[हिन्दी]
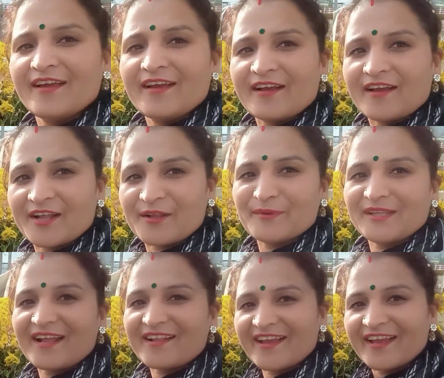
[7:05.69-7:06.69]
घर बना
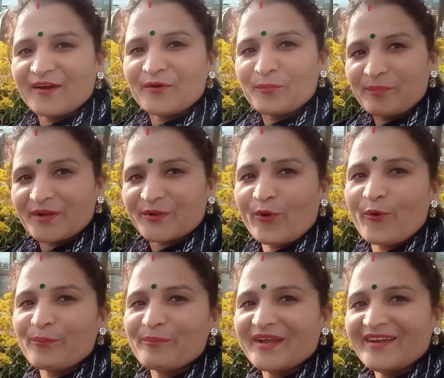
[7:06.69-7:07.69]
रखा है ऊपर टॉप
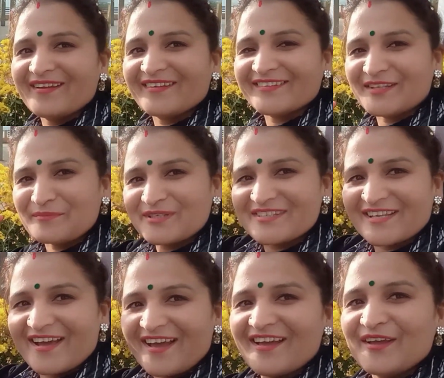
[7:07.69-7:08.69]
में तिमंजिला
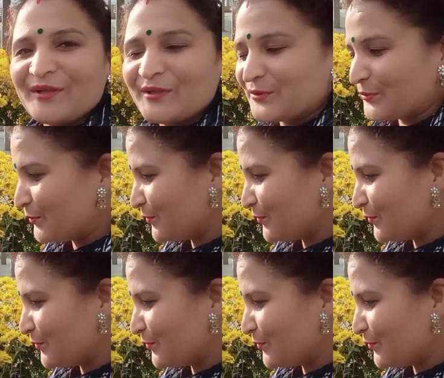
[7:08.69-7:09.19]
तो